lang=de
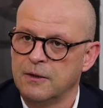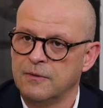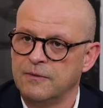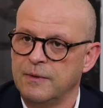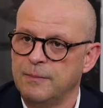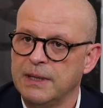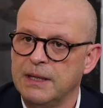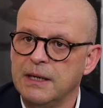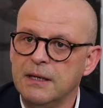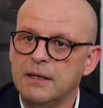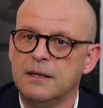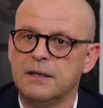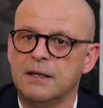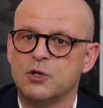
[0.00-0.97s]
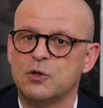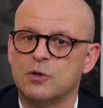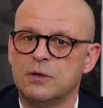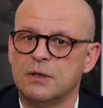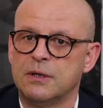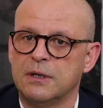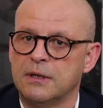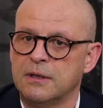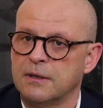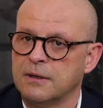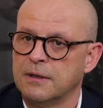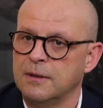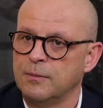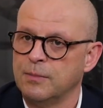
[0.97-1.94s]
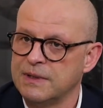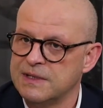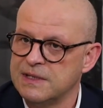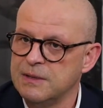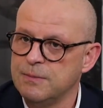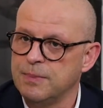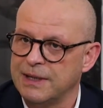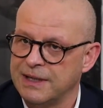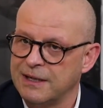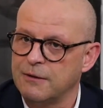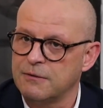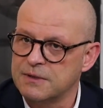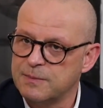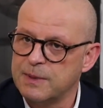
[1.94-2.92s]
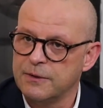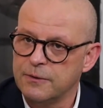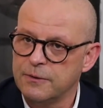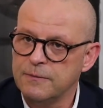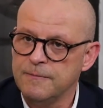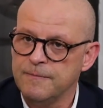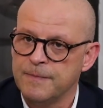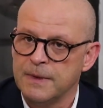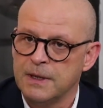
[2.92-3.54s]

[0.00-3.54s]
Und wir beginnen da schon äh, im Prinzip bei der Ausbildung,